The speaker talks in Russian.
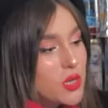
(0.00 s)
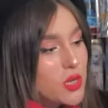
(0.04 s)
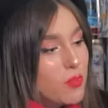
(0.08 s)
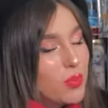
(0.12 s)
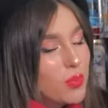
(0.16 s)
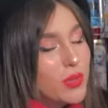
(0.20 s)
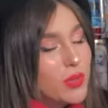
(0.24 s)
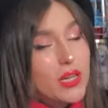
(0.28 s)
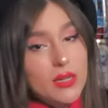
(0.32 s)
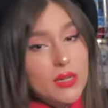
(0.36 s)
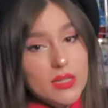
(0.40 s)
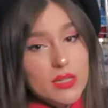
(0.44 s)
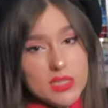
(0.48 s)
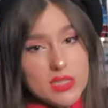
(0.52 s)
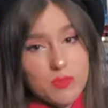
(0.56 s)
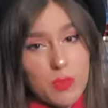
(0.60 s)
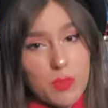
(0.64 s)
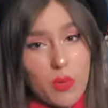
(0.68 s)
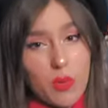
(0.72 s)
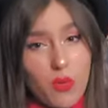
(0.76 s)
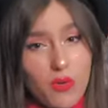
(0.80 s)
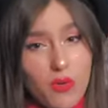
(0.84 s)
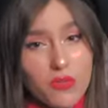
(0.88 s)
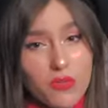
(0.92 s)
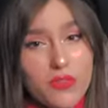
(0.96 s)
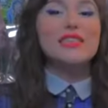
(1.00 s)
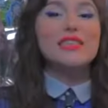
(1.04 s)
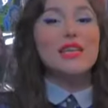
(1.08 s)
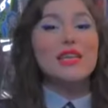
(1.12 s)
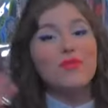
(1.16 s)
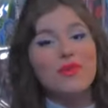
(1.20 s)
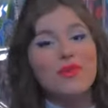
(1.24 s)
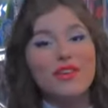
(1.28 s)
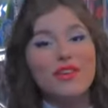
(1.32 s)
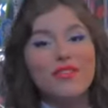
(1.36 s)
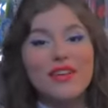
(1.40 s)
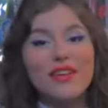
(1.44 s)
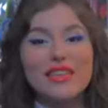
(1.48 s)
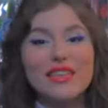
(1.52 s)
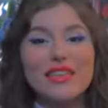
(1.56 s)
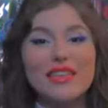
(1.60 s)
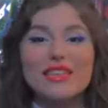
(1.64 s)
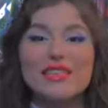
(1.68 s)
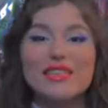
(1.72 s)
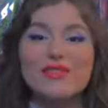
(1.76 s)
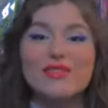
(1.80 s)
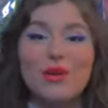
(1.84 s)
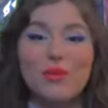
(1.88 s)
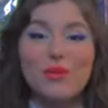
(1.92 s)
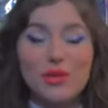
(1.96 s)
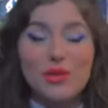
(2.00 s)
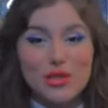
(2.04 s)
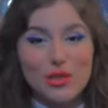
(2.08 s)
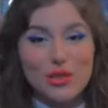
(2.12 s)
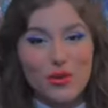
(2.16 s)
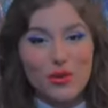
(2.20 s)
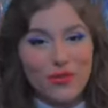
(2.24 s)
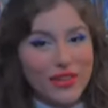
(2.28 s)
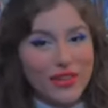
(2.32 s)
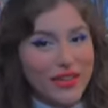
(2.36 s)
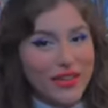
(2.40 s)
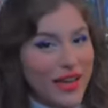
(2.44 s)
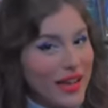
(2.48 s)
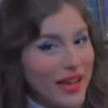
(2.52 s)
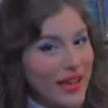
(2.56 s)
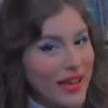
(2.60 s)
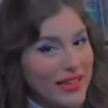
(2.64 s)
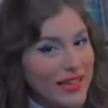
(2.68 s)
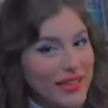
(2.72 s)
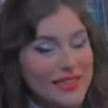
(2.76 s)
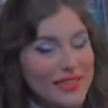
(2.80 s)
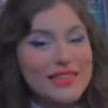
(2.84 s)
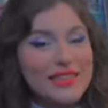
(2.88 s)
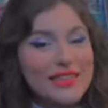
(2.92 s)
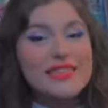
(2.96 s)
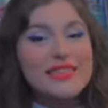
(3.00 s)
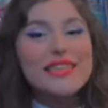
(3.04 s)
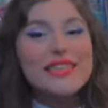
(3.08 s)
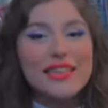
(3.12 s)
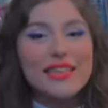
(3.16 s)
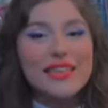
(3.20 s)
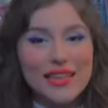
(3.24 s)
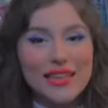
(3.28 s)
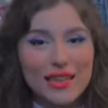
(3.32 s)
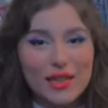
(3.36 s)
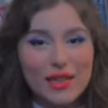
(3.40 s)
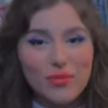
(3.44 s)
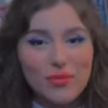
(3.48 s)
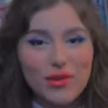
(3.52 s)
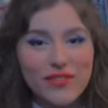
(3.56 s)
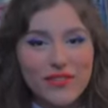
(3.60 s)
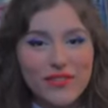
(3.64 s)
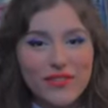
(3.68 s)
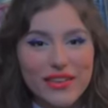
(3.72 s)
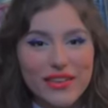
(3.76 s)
а также сравниваем в обзорах Buriginal Creep Production с